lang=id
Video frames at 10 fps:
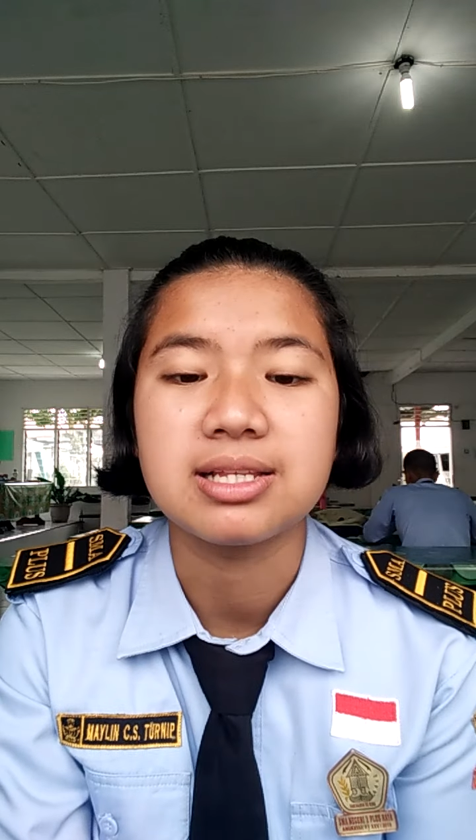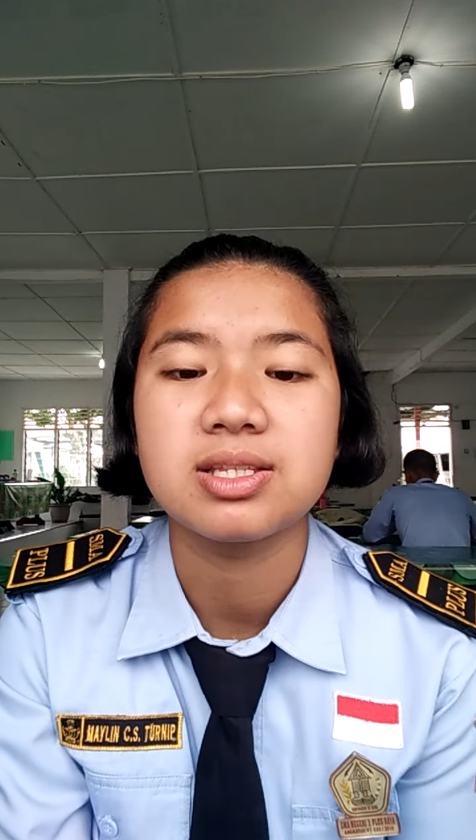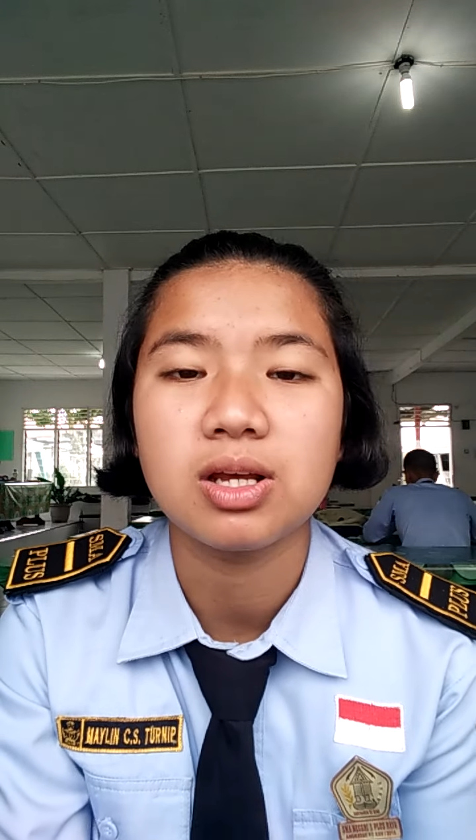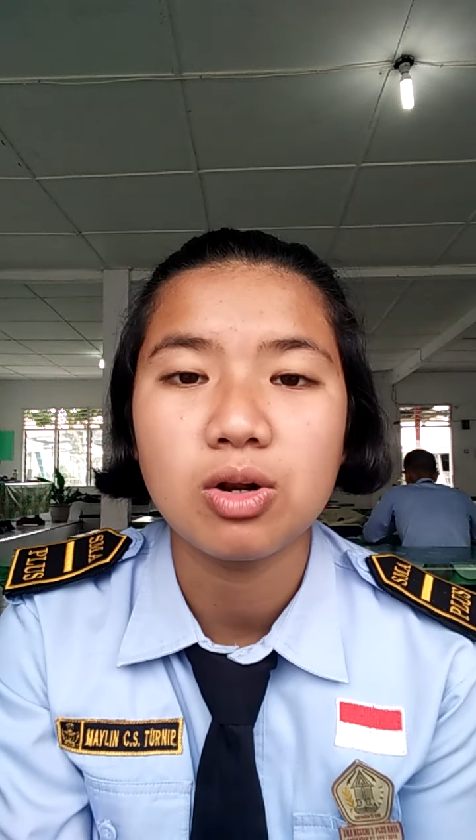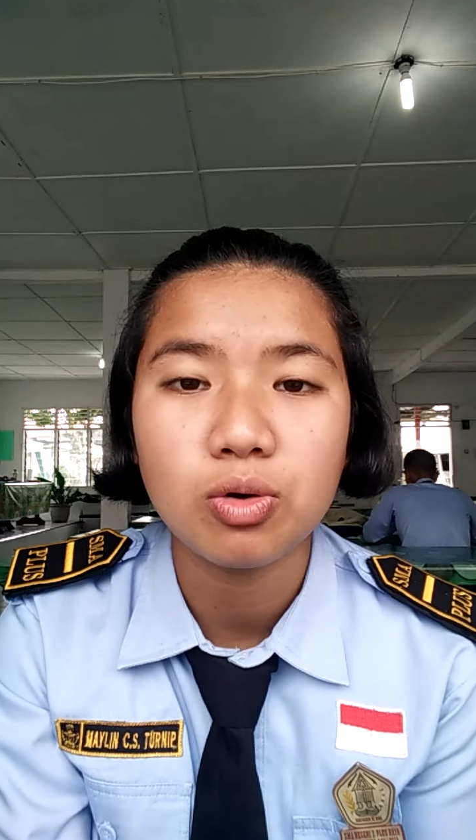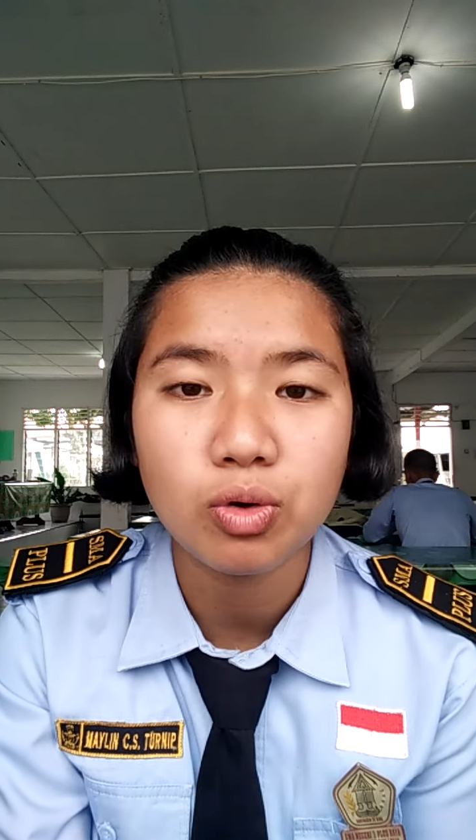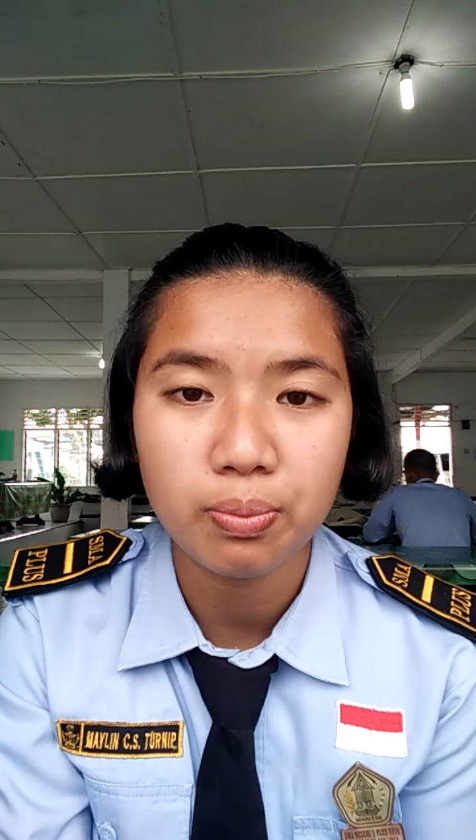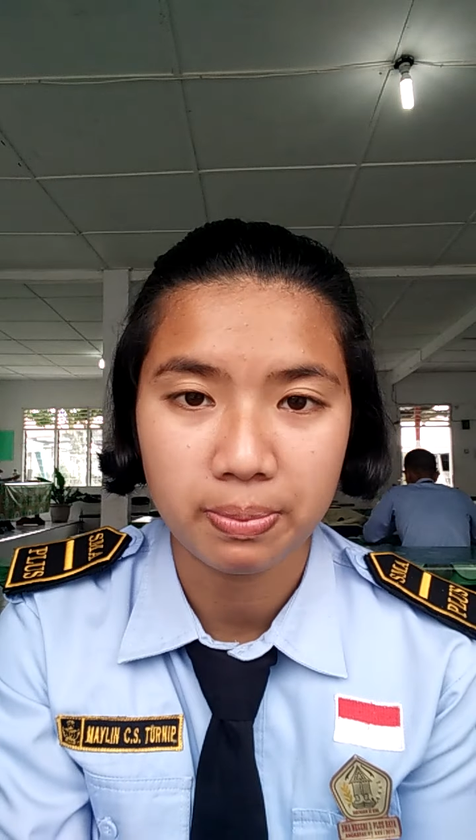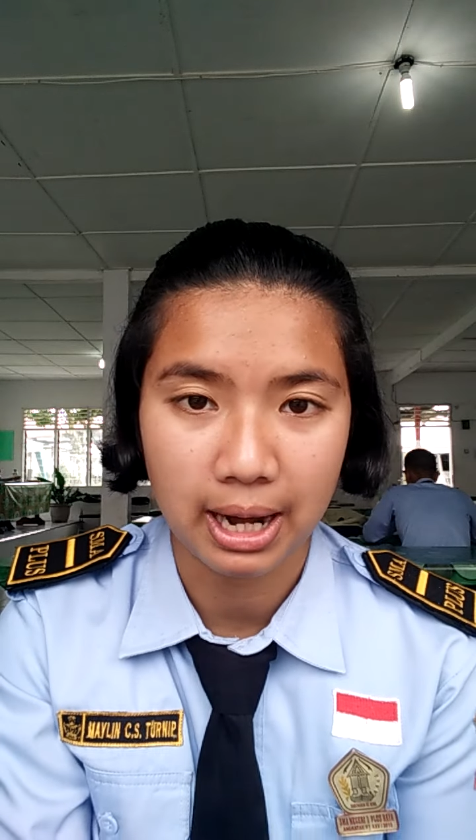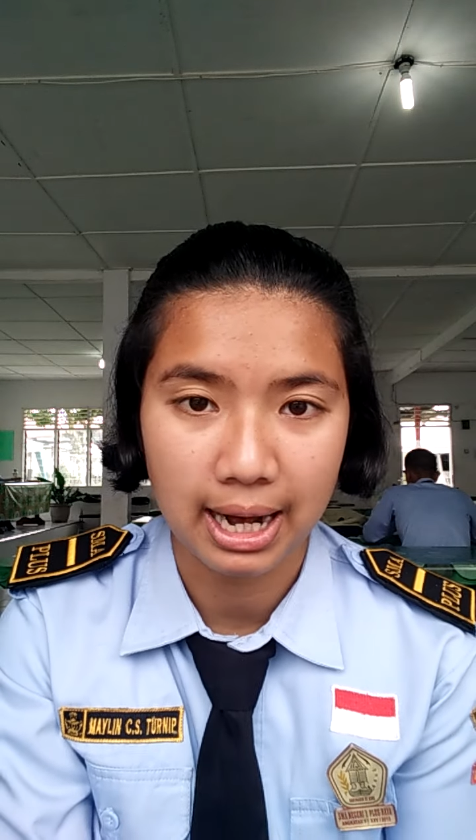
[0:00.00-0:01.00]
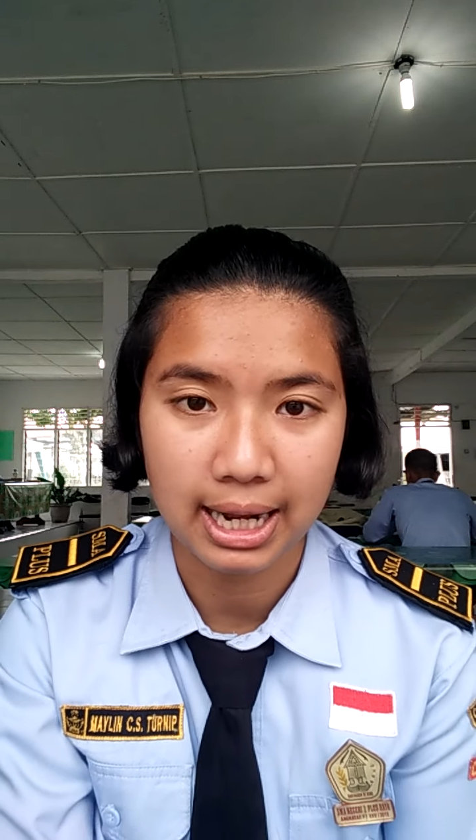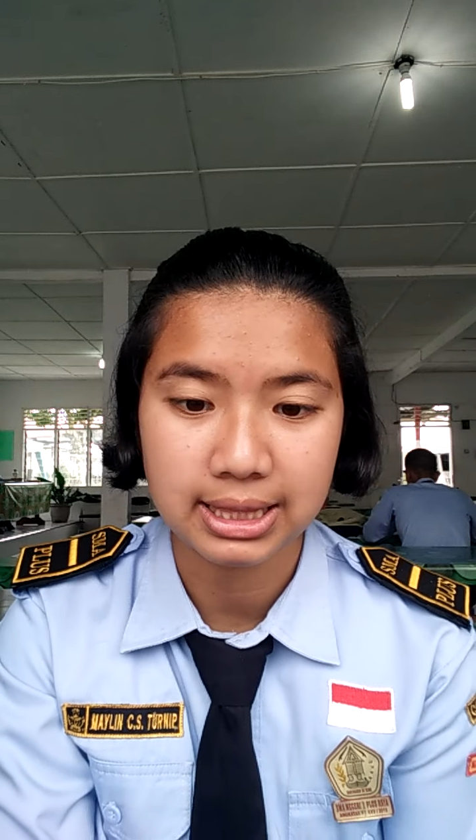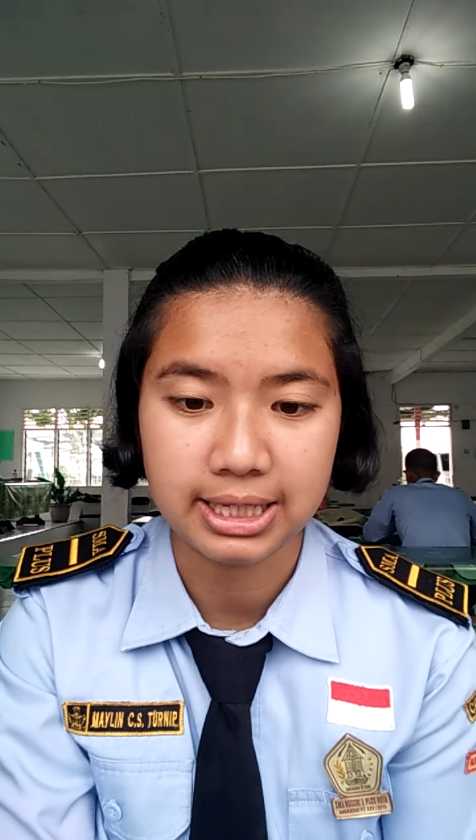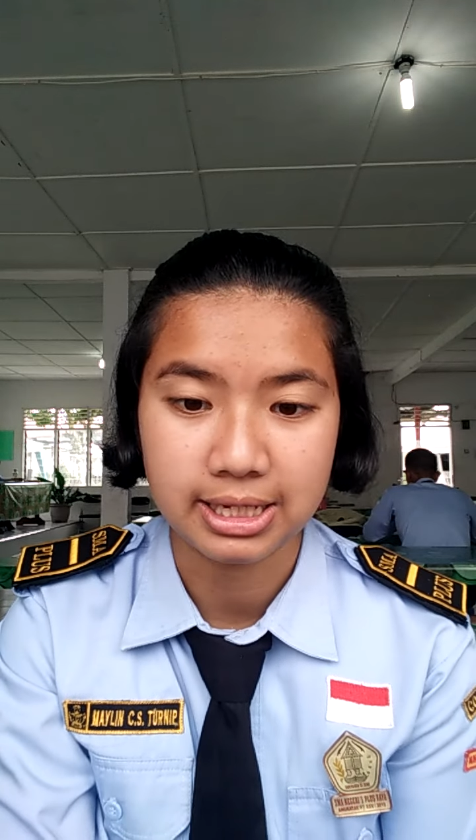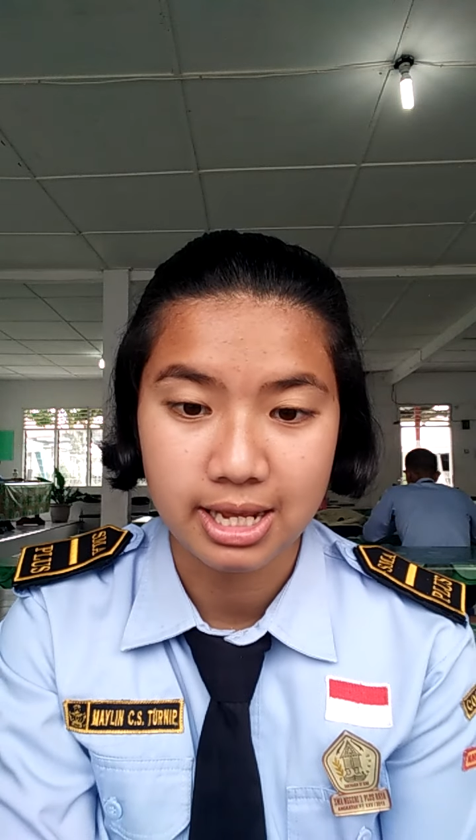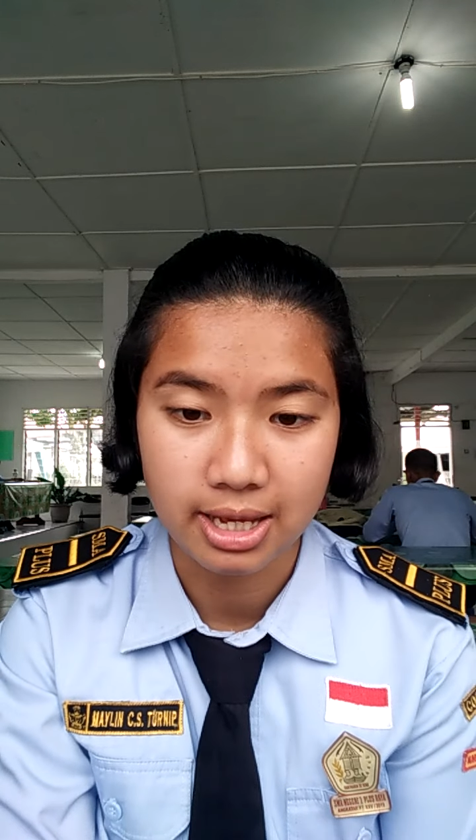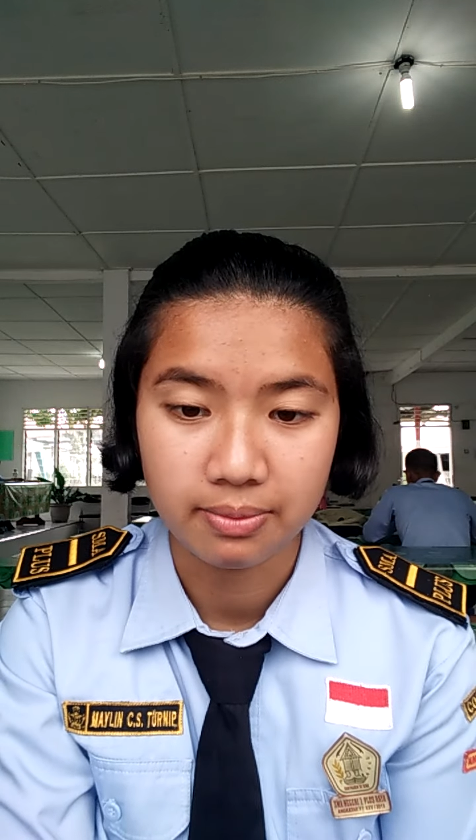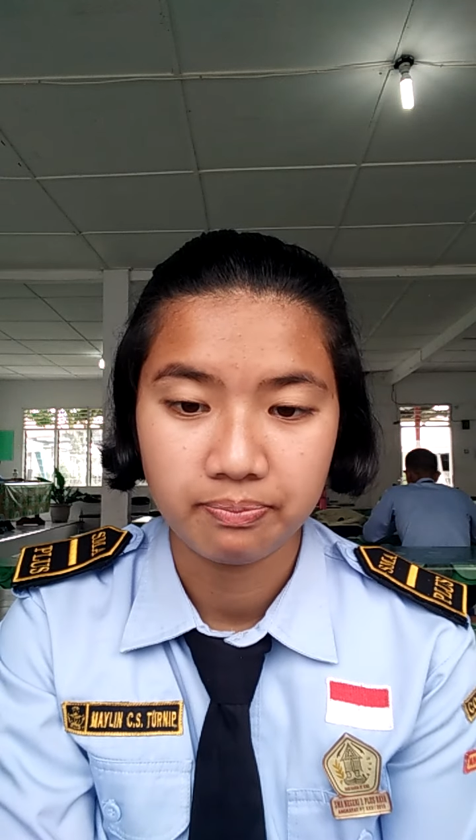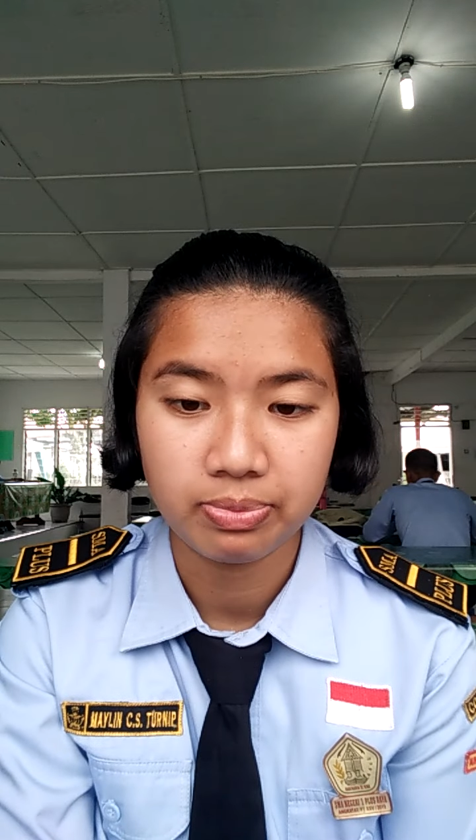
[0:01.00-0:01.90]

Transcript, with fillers: seluruh perangkat ide,